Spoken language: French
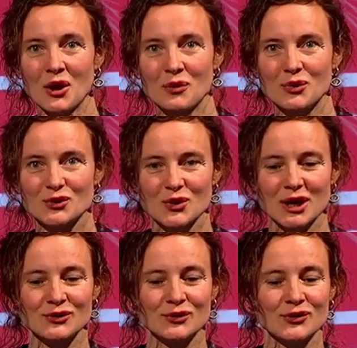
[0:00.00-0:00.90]
Bonjour à
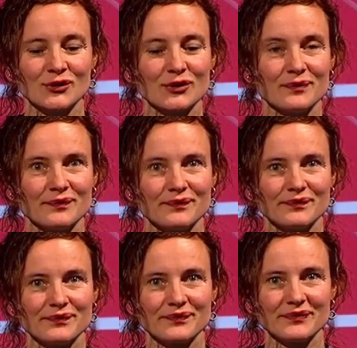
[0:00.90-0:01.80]
tous.
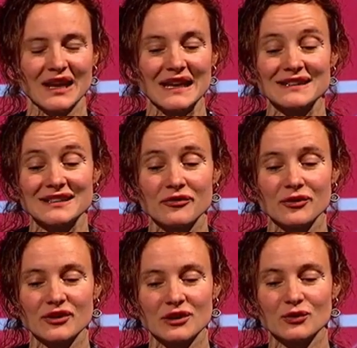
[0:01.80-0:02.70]
Ça
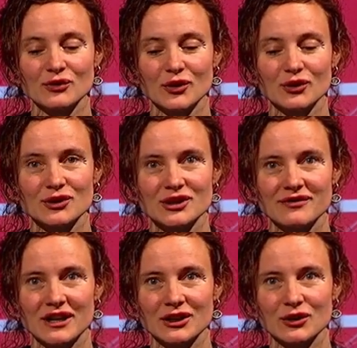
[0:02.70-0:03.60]
faisait longtemps que
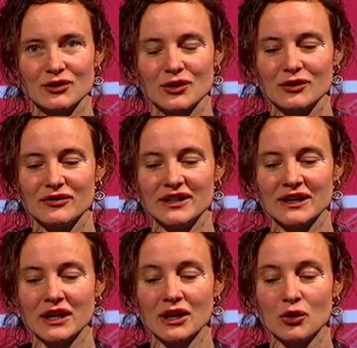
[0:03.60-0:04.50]
j'avais à cœur de revenir
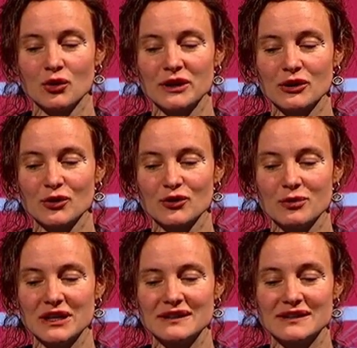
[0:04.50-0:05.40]
au micro de
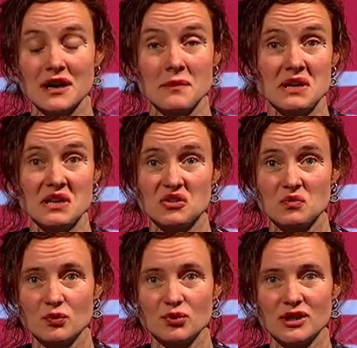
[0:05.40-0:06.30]
BX1, mais je
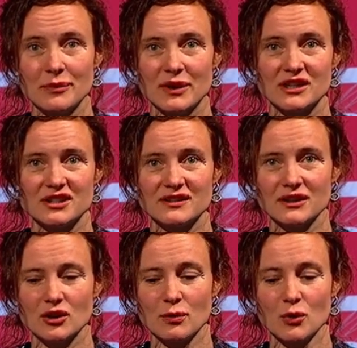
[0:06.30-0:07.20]
me bougeais pas. J'étais
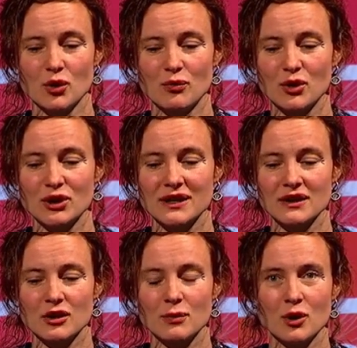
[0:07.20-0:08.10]
comme euh, bloquée,
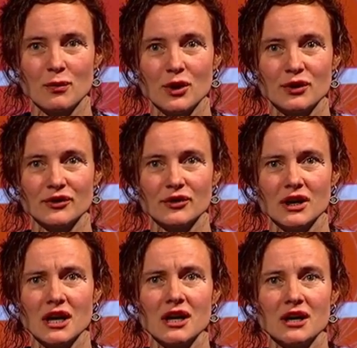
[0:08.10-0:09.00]
comme en mode. Euh,
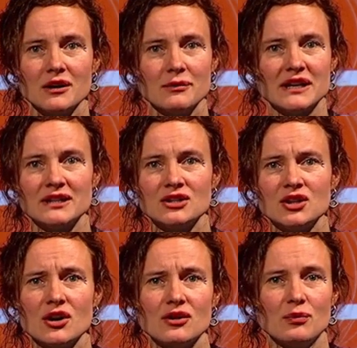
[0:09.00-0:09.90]
mais
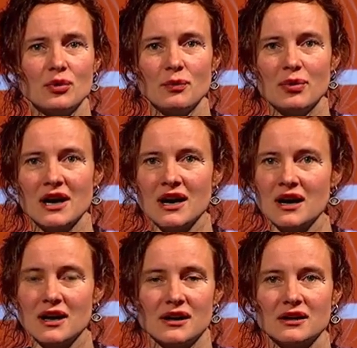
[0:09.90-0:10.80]
je ne peux
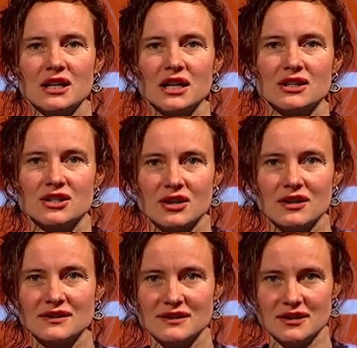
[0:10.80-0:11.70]
pas,
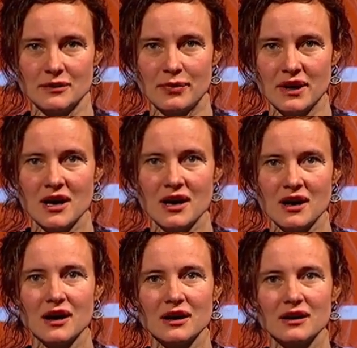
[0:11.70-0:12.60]
je ne sais
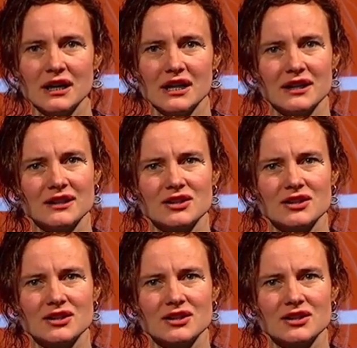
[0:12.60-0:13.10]
pas, et